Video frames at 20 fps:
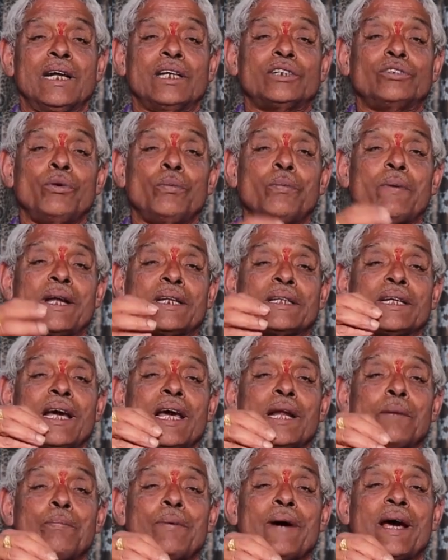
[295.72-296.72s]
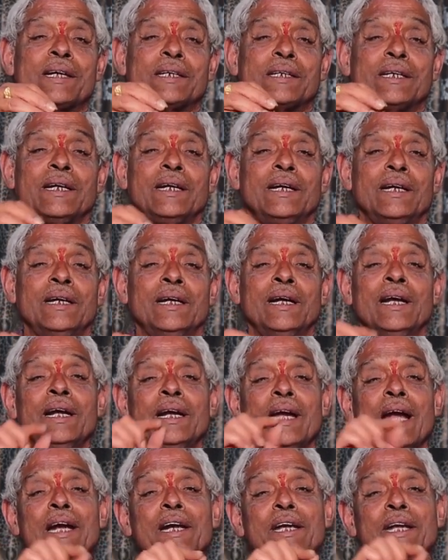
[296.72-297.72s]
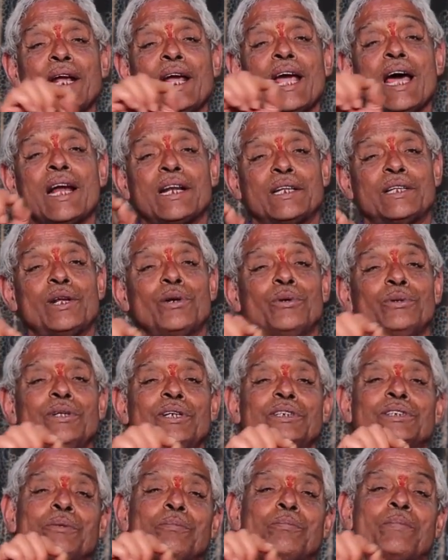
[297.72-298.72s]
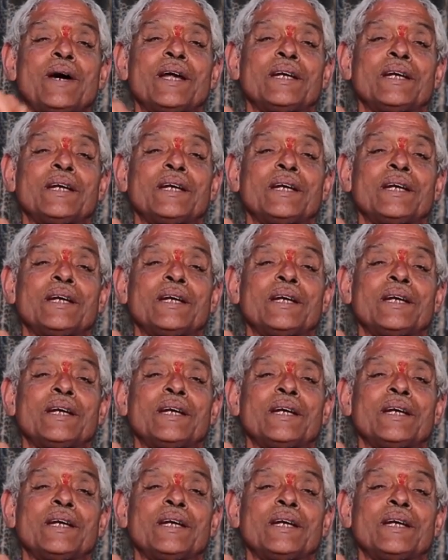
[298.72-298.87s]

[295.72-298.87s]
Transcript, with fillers: లక్ష్మీపార్తి గారి పార్టీ ఎన్టీఆర్ తెలుగుదేశం